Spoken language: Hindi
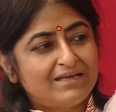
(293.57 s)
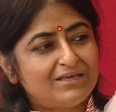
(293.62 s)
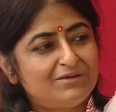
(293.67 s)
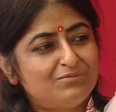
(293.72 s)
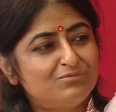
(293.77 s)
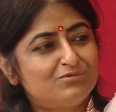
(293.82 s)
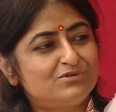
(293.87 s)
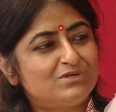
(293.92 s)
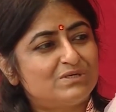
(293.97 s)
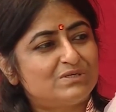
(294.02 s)
कि
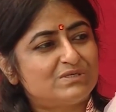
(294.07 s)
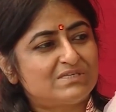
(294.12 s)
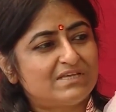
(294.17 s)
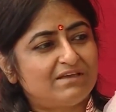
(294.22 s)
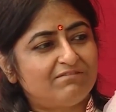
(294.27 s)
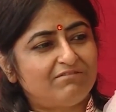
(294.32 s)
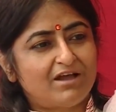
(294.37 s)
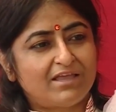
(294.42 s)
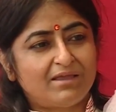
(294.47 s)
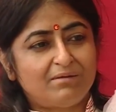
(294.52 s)
मुझे
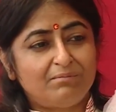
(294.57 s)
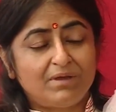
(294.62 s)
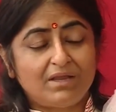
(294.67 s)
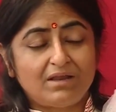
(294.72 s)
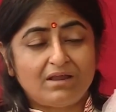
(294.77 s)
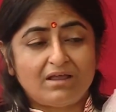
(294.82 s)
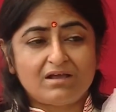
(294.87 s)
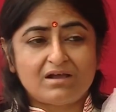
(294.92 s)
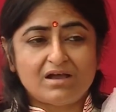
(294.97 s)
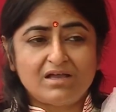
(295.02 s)
सेवा ये
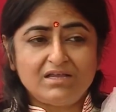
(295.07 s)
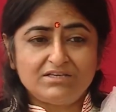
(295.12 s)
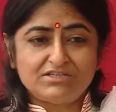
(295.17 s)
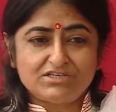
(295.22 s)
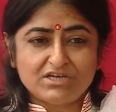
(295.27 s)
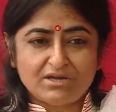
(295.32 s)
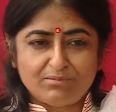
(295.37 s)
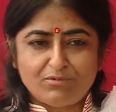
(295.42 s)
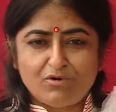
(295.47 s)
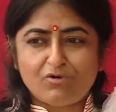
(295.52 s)
मेरे कई
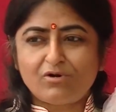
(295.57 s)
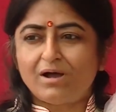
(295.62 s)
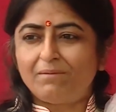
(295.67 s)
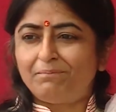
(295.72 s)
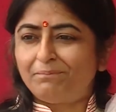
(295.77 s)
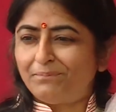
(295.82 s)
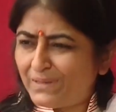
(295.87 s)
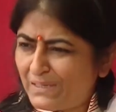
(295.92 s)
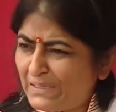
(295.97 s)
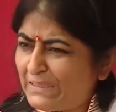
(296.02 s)
जन्मों का
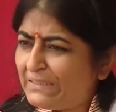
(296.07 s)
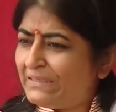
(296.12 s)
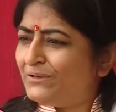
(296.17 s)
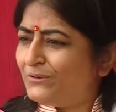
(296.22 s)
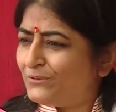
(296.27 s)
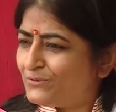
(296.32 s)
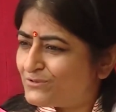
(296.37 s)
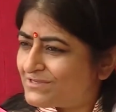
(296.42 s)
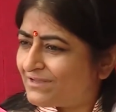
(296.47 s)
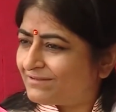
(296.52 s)
फल ही
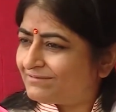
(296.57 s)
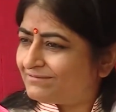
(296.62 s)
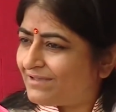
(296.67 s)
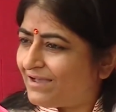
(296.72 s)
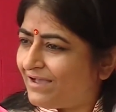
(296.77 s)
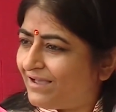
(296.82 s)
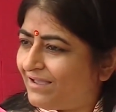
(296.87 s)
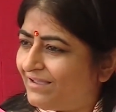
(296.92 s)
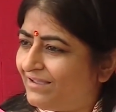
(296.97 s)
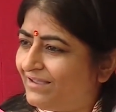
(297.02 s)
हो सकता
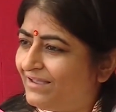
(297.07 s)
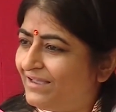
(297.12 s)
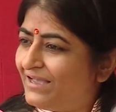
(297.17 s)
है